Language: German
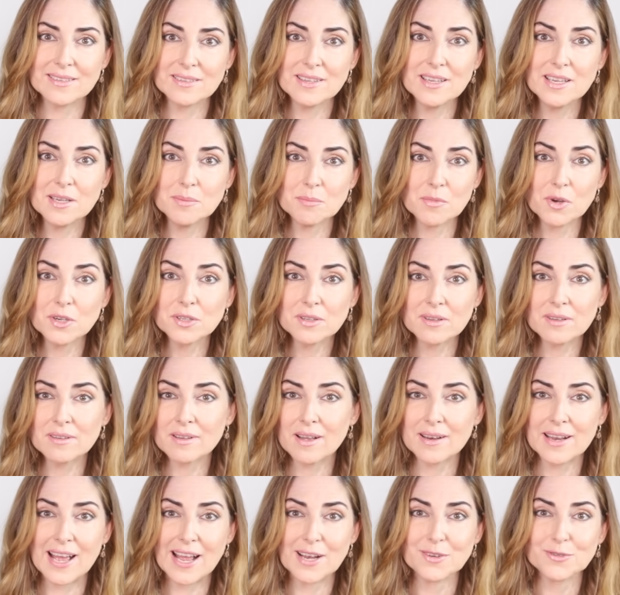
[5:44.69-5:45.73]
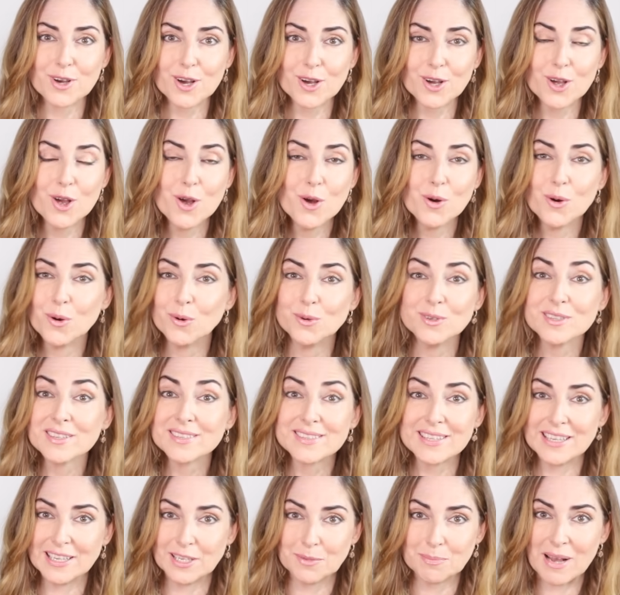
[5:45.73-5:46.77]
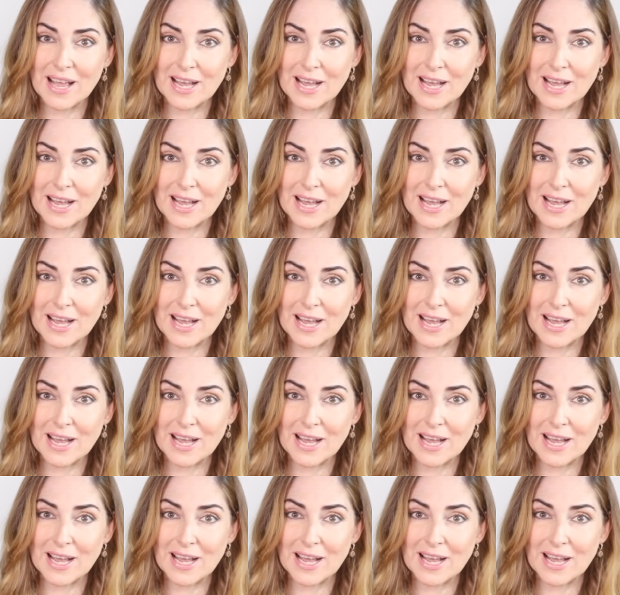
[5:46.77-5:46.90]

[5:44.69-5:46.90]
Sie möchten dann einfach unter sich